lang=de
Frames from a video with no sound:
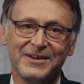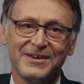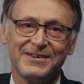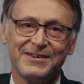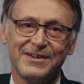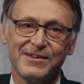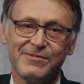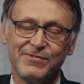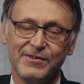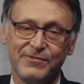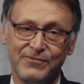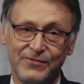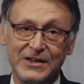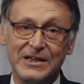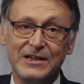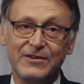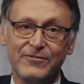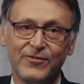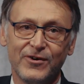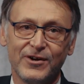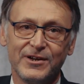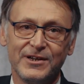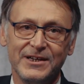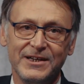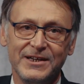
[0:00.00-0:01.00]
dass wir viele
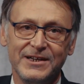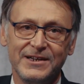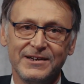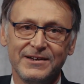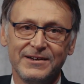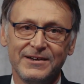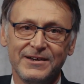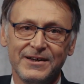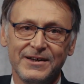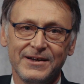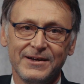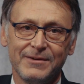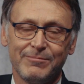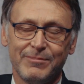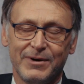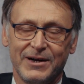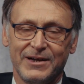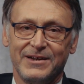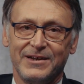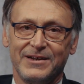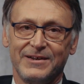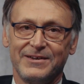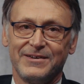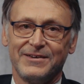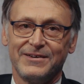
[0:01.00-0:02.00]
von Ihnen bei
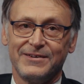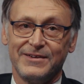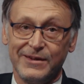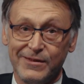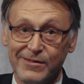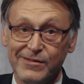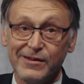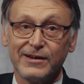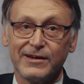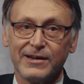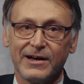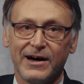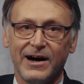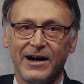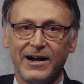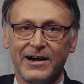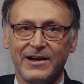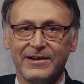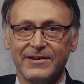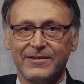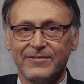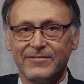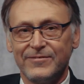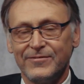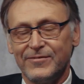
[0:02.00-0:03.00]
den
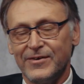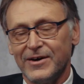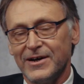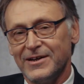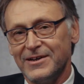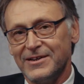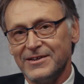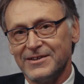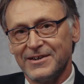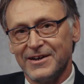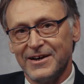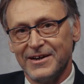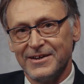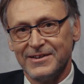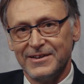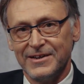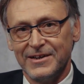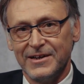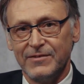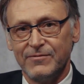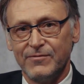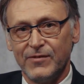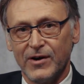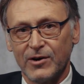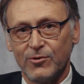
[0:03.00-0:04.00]
dezentralen Feierlichkeiten in
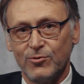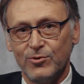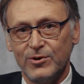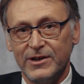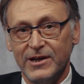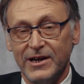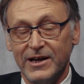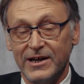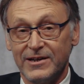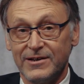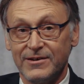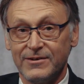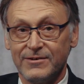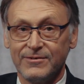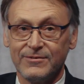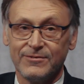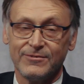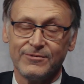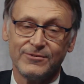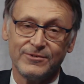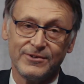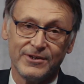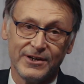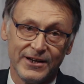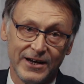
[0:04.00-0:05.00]
den Fakultäten
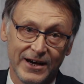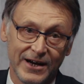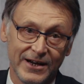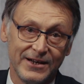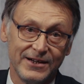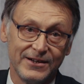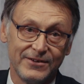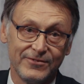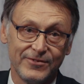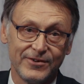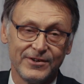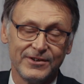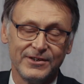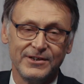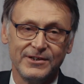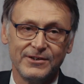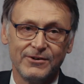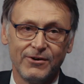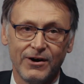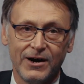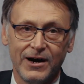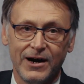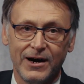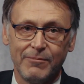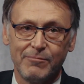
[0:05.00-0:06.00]
und dann einige von Ihnen
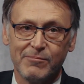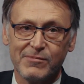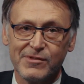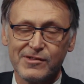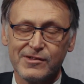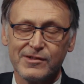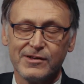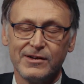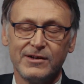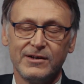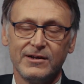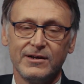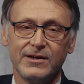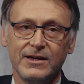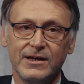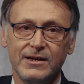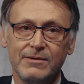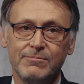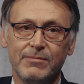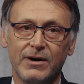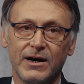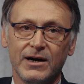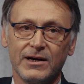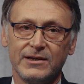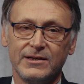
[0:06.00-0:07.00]
auch abends
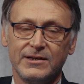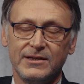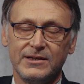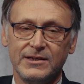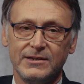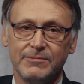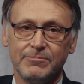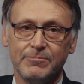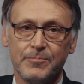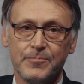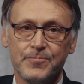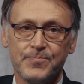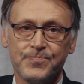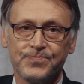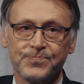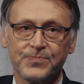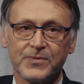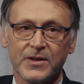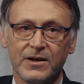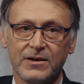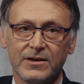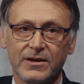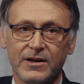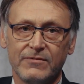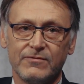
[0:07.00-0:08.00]
im Maritim
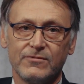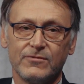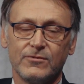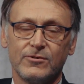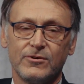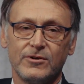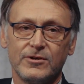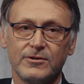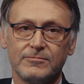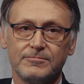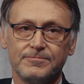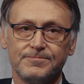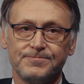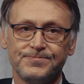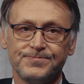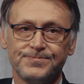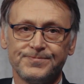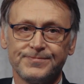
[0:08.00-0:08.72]
treffen könnten.